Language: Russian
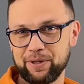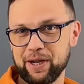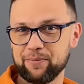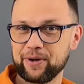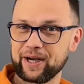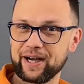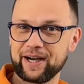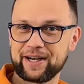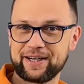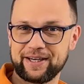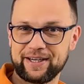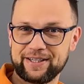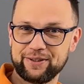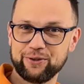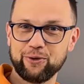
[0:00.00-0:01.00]
Прямо как
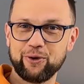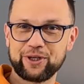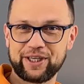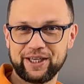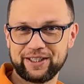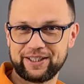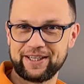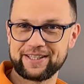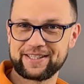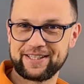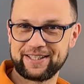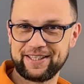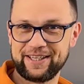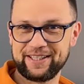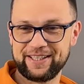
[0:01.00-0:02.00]
Nokia
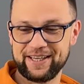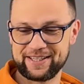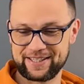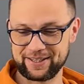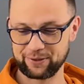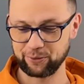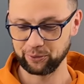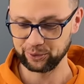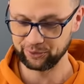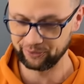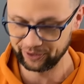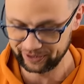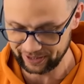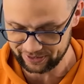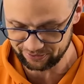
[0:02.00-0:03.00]
3310,
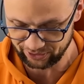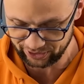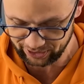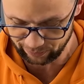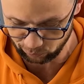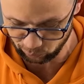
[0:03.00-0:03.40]
кодовое название.